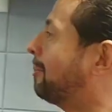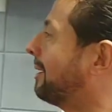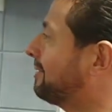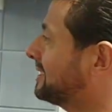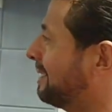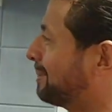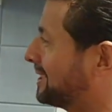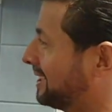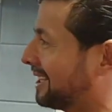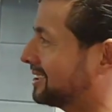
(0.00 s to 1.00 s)
para fazer a
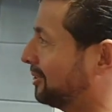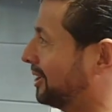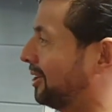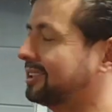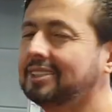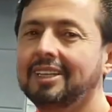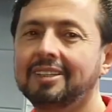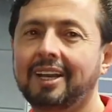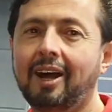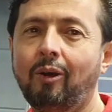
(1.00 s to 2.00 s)
apresentação da nossa
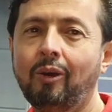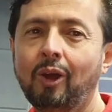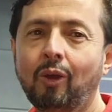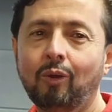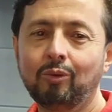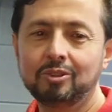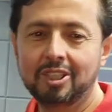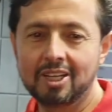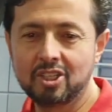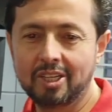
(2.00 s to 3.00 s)
central, o dia
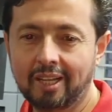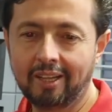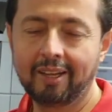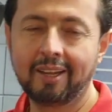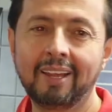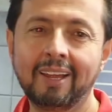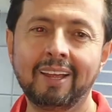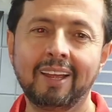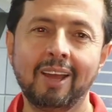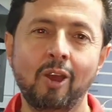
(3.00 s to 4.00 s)
a dia,
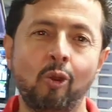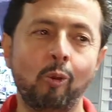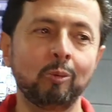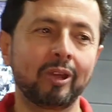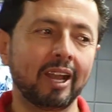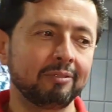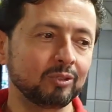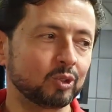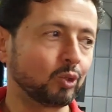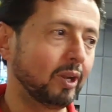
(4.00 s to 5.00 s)
como que ela
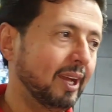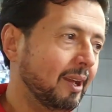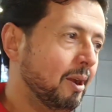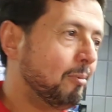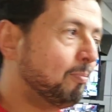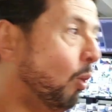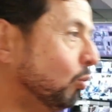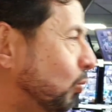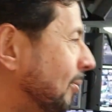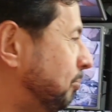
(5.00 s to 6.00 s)
funciona
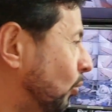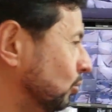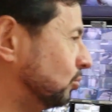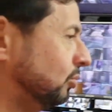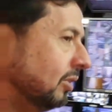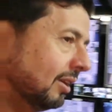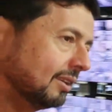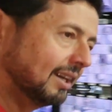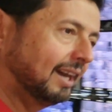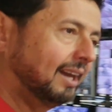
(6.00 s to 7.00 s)
ponto a ponto.
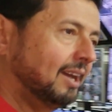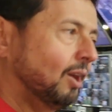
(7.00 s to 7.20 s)
Tá?